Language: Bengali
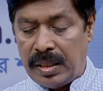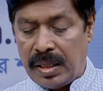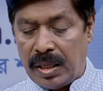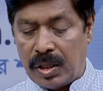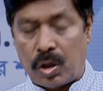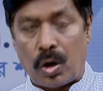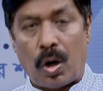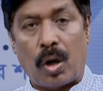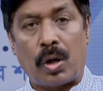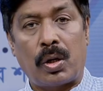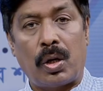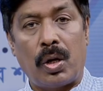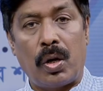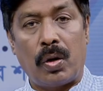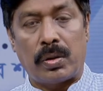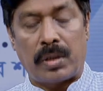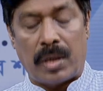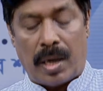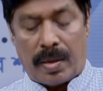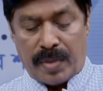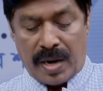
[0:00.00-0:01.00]
সক্রিয়
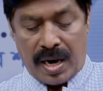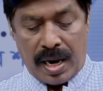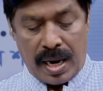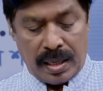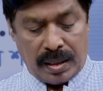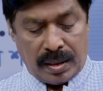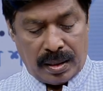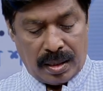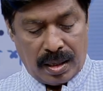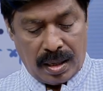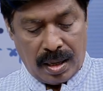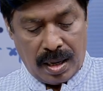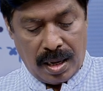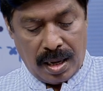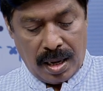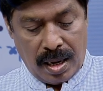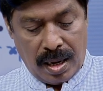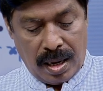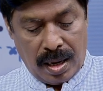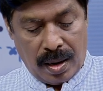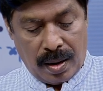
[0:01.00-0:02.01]
জামায়াত
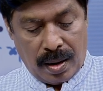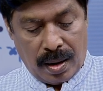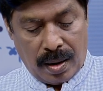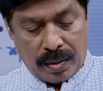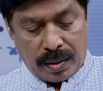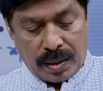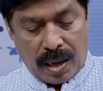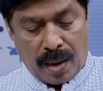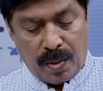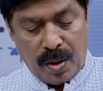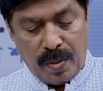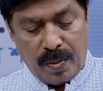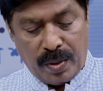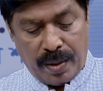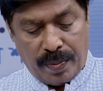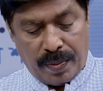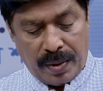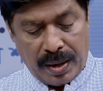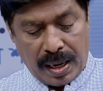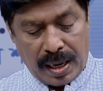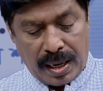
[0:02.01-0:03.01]
তামিমকে
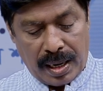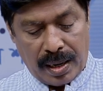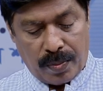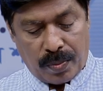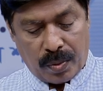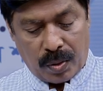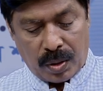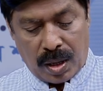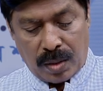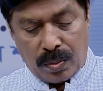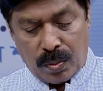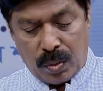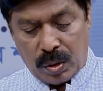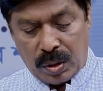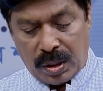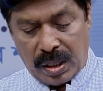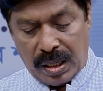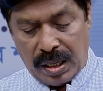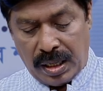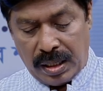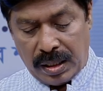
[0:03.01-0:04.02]
ফেরালেন প্রধানমন্ত্রী
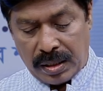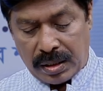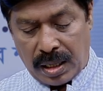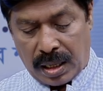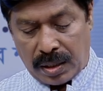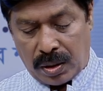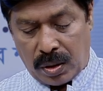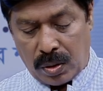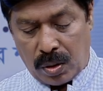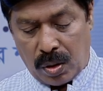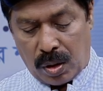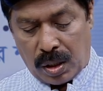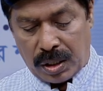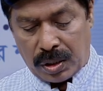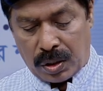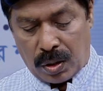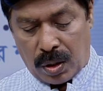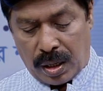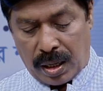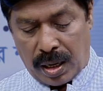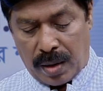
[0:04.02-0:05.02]
জাতীয় দলের
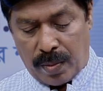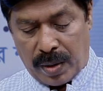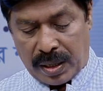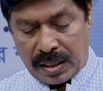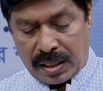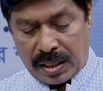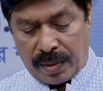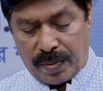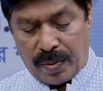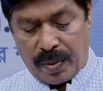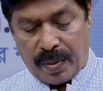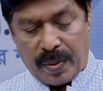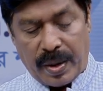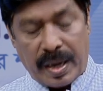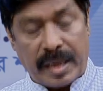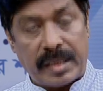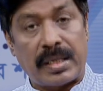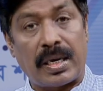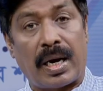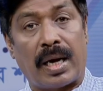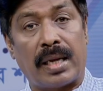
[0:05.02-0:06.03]
সঙ্গে মাসাফিকে
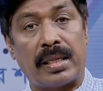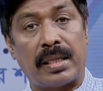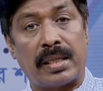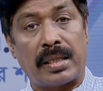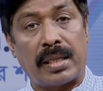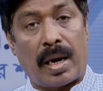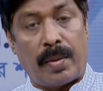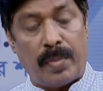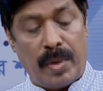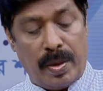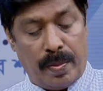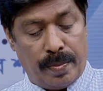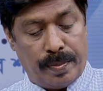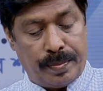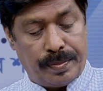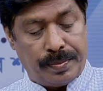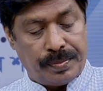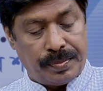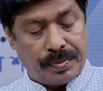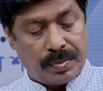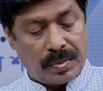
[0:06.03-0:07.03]
চান তামিম
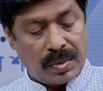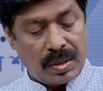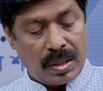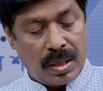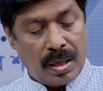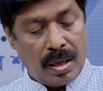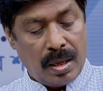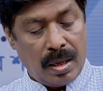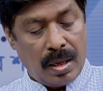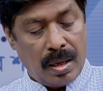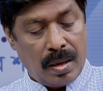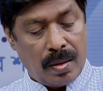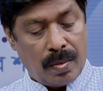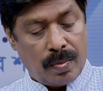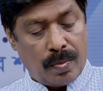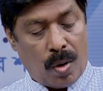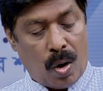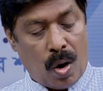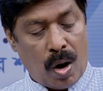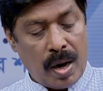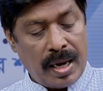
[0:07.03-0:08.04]

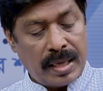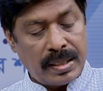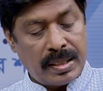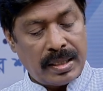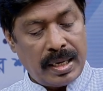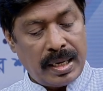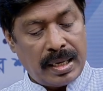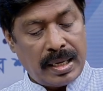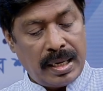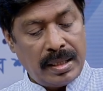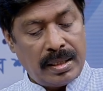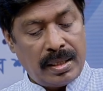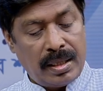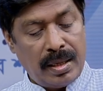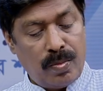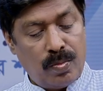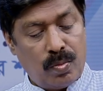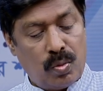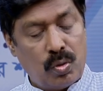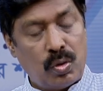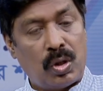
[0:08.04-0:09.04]
ভয় আছে কৃত্রিম
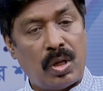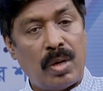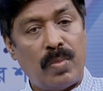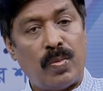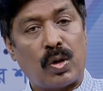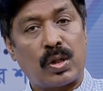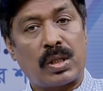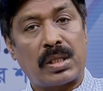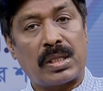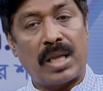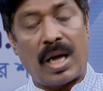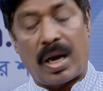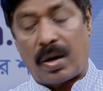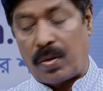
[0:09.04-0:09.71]
বুদ্ধিমত্তারও